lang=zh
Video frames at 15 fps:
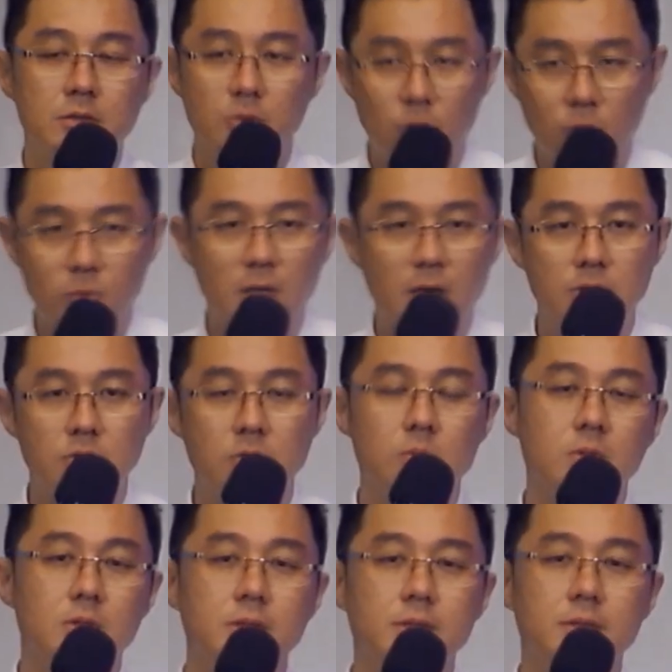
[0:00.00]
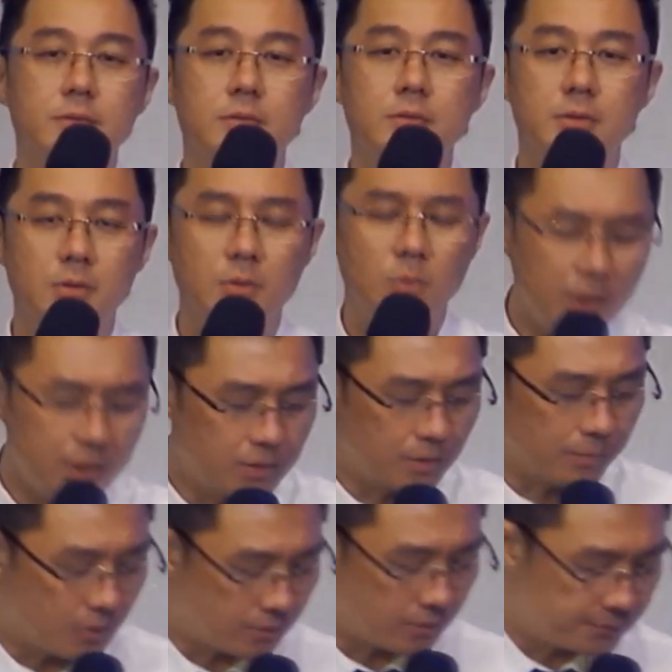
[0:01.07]
苦难中的。为
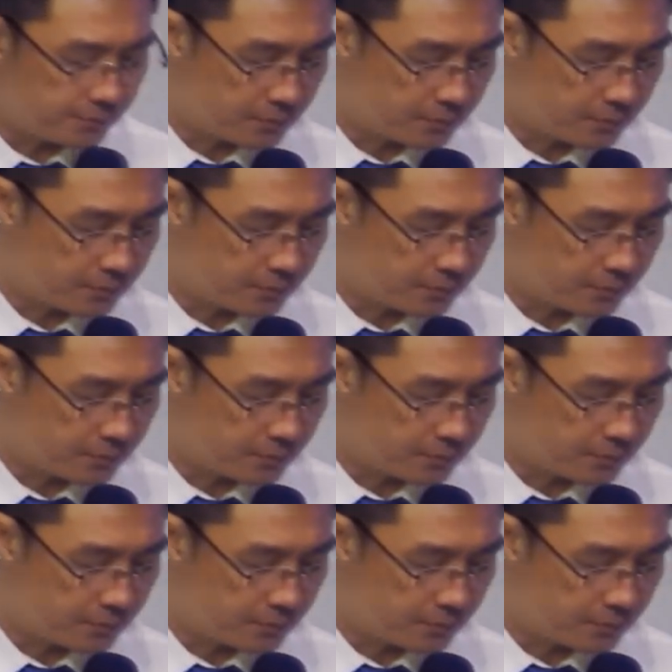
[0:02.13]
什么